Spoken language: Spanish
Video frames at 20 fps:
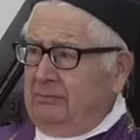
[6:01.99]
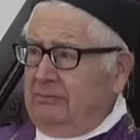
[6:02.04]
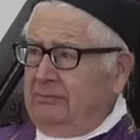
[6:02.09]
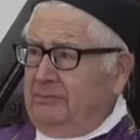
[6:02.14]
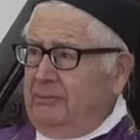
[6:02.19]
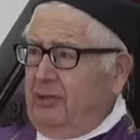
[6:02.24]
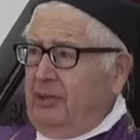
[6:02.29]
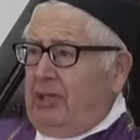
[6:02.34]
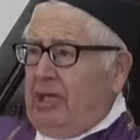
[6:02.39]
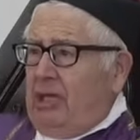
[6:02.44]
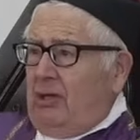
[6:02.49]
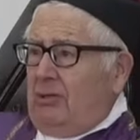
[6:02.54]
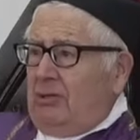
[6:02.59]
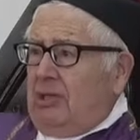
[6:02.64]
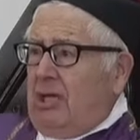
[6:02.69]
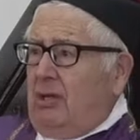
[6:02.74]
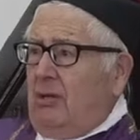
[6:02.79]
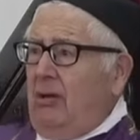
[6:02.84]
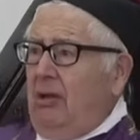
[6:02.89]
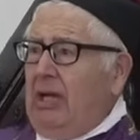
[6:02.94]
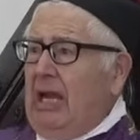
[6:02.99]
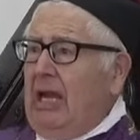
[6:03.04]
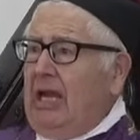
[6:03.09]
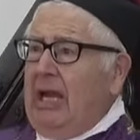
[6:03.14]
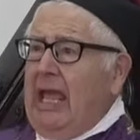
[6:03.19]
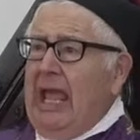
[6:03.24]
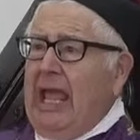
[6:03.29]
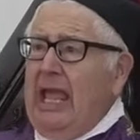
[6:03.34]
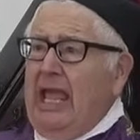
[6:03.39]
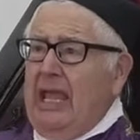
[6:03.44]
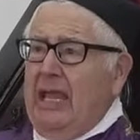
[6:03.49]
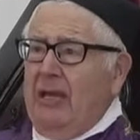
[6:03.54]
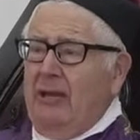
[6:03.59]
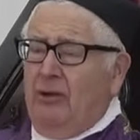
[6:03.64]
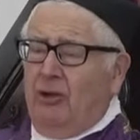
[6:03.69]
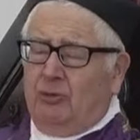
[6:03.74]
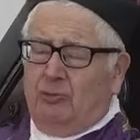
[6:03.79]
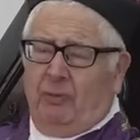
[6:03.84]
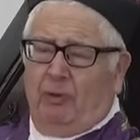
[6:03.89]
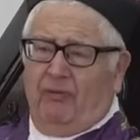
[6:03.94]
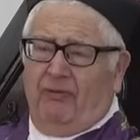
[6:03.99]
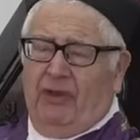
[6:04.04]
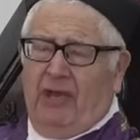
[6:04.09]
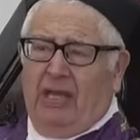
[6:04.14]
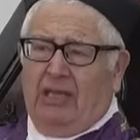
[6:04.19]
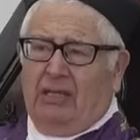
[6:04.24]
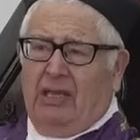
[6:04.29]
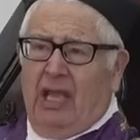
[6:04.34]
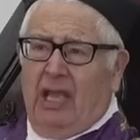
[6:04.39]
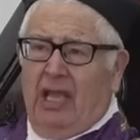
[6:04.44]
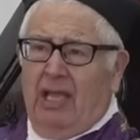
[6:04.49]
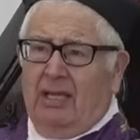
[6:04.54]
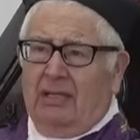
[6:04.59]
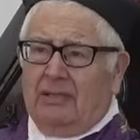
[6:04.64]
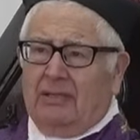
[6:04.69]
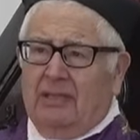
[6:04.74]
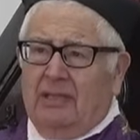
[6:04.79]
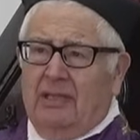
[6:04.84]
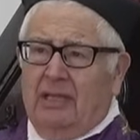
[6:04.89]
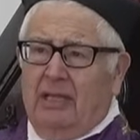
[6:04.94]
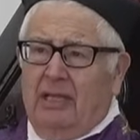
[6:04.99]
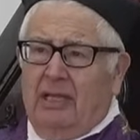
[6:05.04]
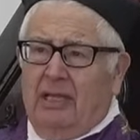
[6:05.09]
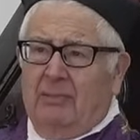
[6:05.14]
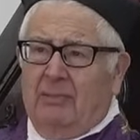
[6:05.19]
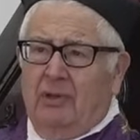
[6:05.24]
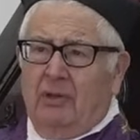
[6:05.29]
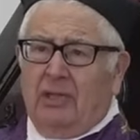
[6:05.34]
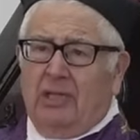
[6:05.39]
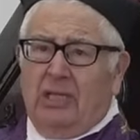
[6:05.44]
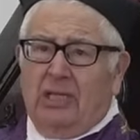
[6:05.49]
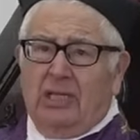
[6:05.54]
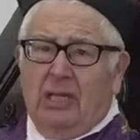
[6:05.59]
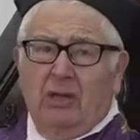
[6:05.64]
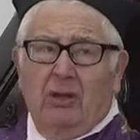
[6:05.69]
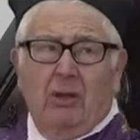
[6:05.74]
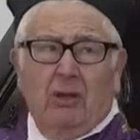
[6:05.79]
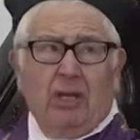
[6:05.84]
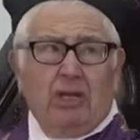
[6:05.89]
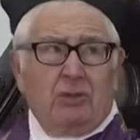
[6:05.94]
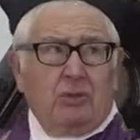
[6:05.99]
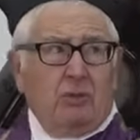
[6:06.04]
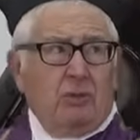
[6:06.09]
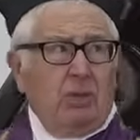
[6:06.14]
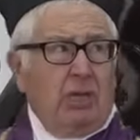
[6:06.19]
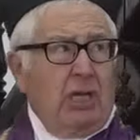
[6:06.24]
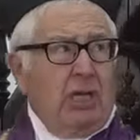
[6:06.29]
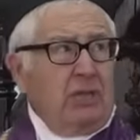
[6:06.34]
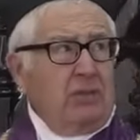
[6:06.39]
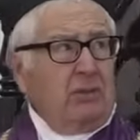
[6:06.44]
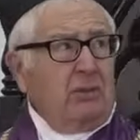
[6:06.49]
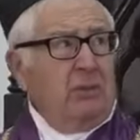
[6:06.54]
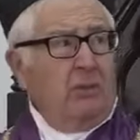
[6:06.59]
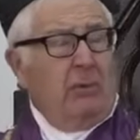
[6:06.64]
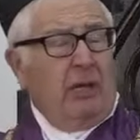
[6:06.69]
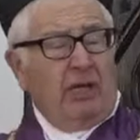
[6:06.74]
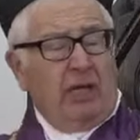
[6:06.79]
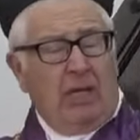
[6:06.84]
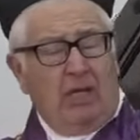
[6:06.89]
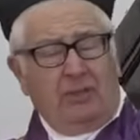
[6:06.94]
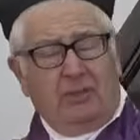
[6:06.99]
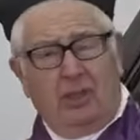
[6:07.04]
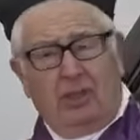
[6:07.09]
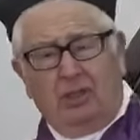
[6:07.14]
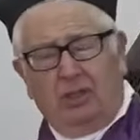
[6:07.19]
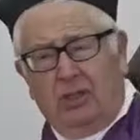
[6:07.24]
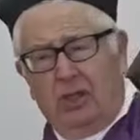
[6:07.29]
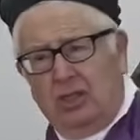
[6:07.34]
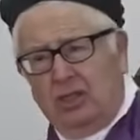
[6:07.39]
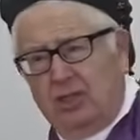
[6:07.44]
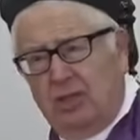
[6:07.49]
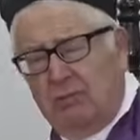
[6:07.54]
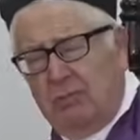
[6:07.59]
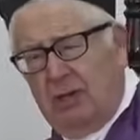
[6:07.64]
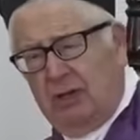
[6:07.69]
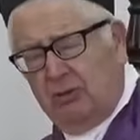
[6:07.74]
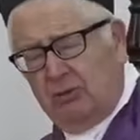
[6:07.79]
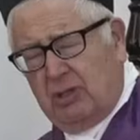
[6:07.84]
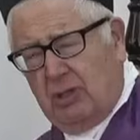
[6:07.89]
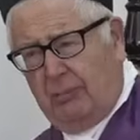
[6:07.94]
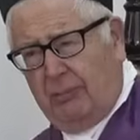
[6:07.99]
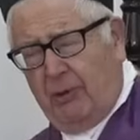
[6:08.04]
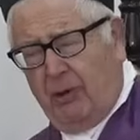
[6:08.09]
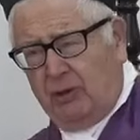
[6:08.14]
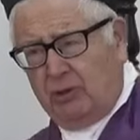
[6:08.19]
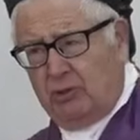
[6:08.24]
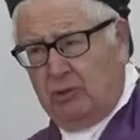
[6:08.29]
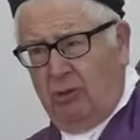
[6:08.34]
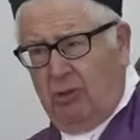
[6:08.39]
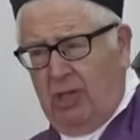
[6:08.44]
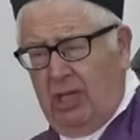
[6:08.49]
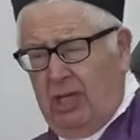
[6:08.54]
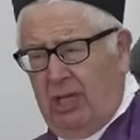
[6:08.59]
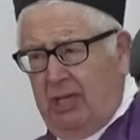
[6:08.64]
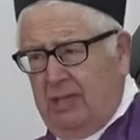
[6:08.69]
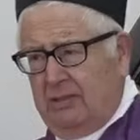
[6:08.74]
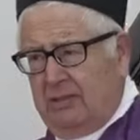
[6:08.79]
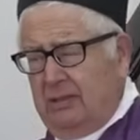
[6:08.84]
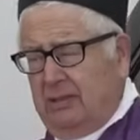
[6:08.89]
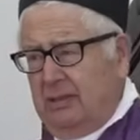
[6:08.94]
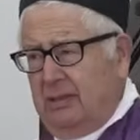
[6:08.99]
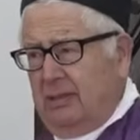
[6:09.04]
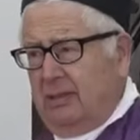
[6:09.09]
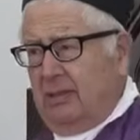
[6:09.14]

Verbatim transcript: por quien nos llegó la ley, los profetas, por quien llegó Jesucristo, María Santísima, los apóstoles.